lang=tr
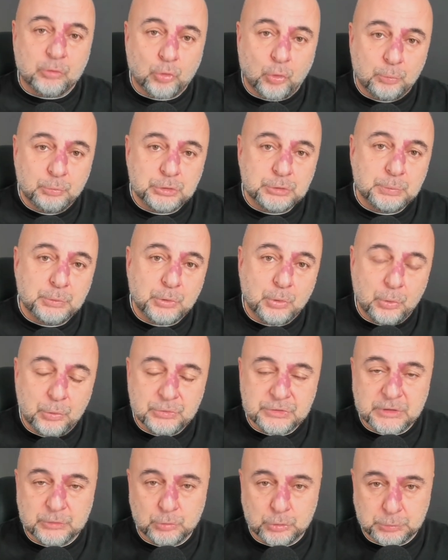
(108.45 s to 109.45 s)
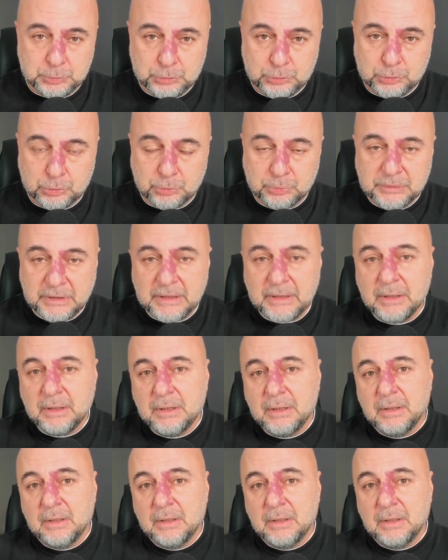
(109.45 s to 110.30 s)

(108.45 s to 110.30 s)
donmuş bir gölün üzerine düşmüş durumda.